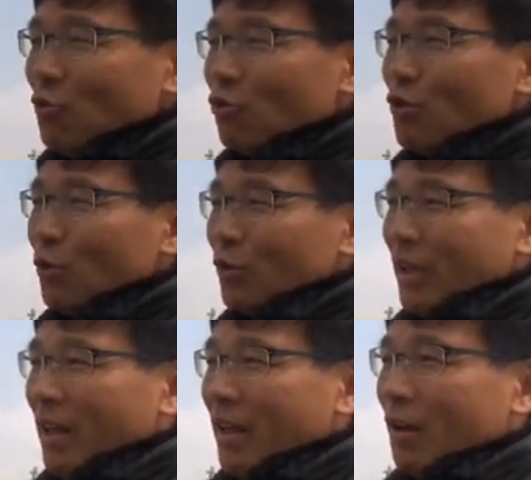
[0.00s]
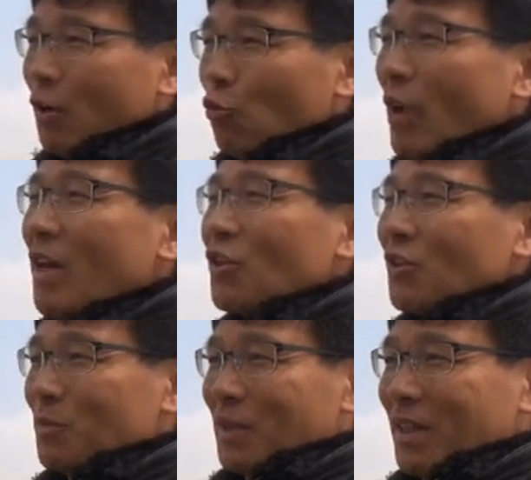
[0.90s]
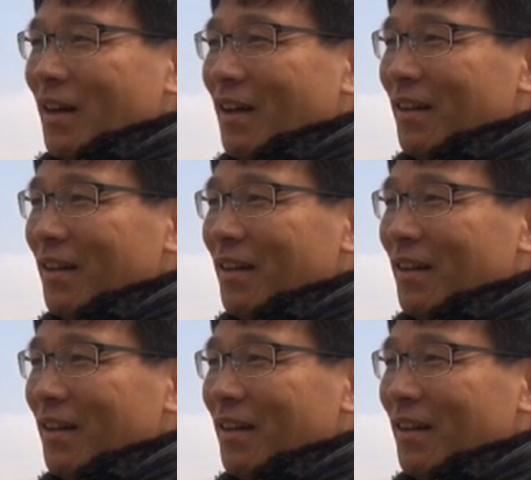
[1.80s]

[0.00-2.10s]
6.25 때 왜 졌습니까?